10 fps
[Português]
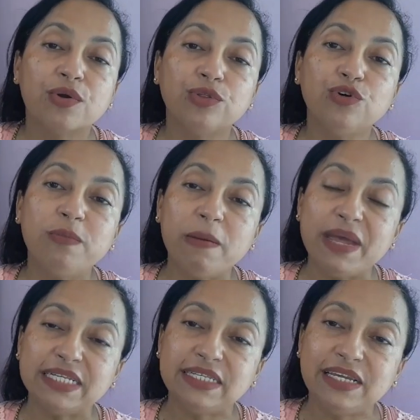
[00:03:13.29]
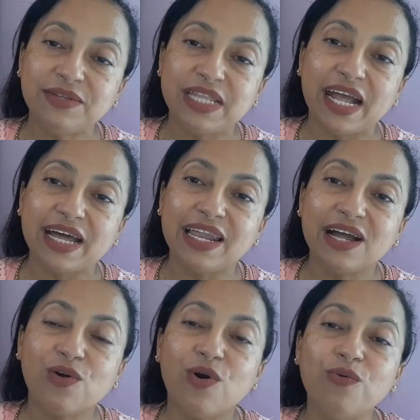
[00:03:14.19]
do bebezinho
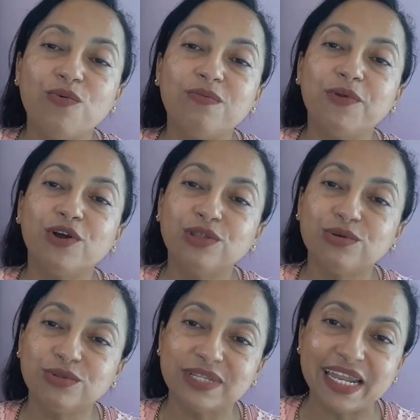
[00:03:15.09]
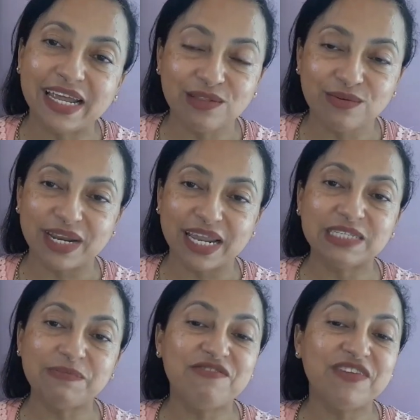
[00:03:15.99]
dela com um produto da Natura.
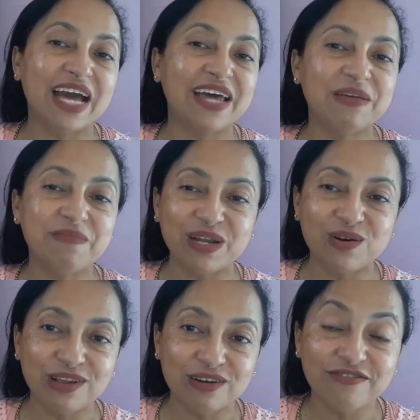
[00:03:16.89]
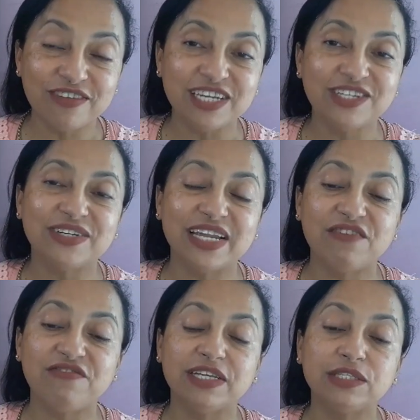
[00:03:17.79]
Elas me enviaram também, rolou vídeo,
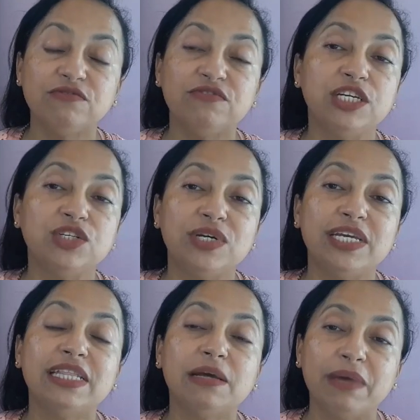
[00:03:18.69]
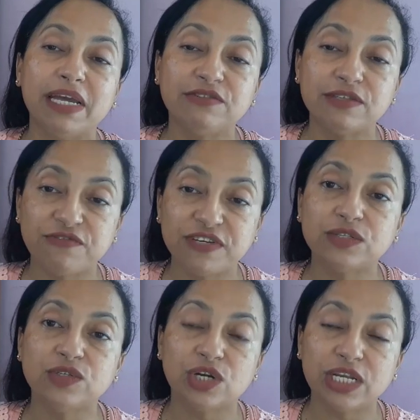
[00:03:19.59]
né? Fiz um vídeo e também
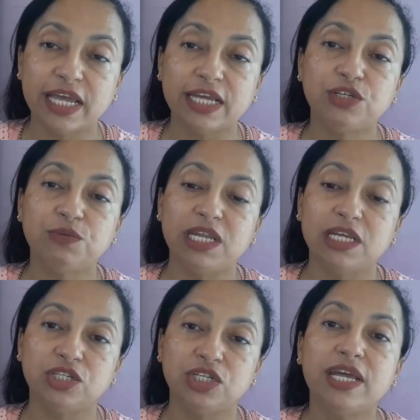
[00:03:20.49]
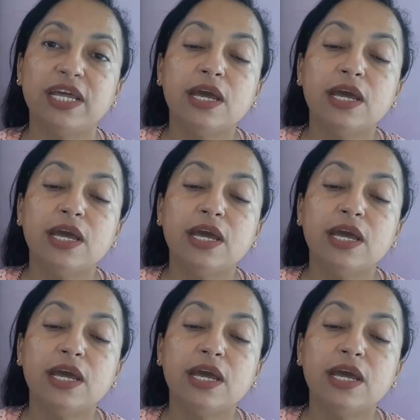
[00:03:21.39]
fiz um sorteio de brinde.